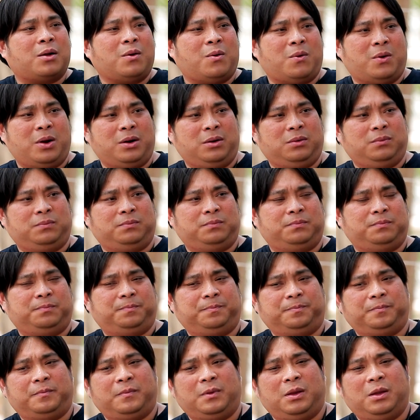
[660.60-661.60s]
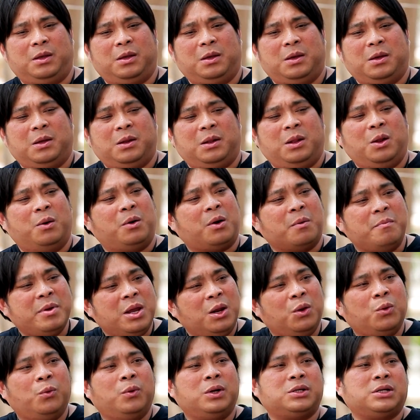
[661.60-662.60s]
มาก่อนครับแล้วก็
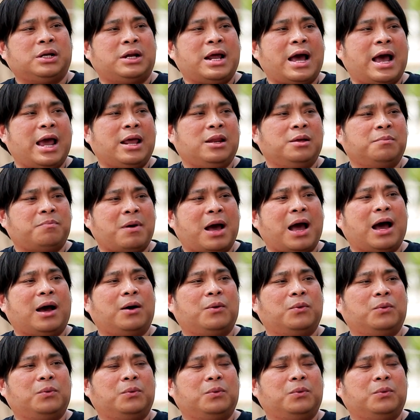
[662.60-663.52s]
ไม่รู้ว่าจะได้หรือเปล่า